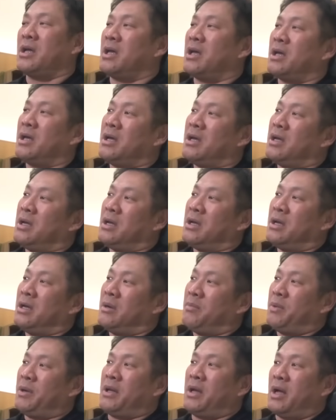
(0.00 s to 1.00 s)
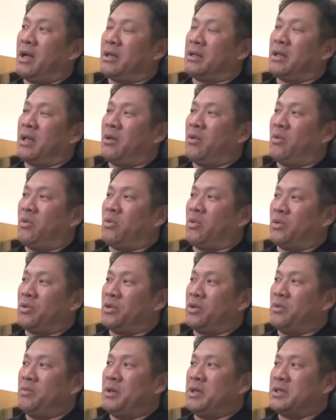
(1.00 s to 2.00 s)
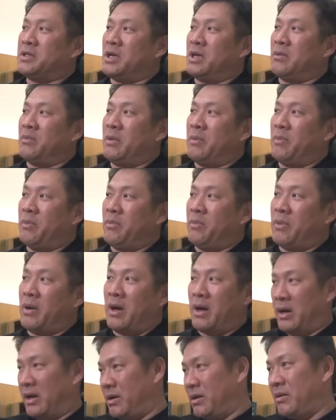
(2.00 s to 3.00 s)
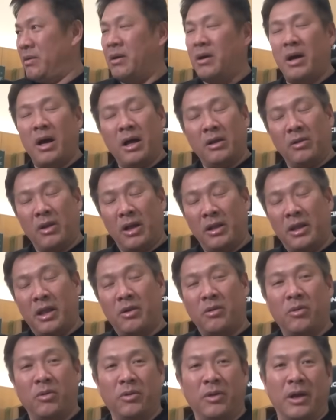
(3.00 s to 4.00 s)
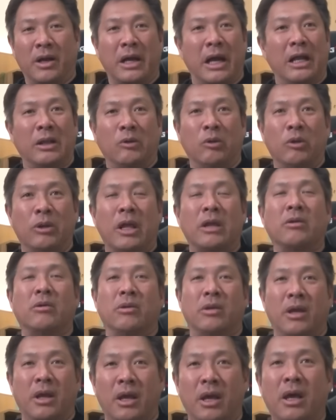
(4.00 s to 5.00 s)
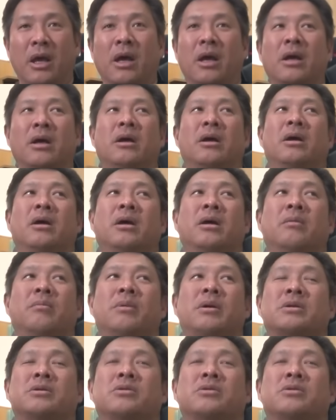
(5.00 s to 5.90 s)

やっぱり反対方向っていうイメージがあればあの当てることは可能なので、まあ、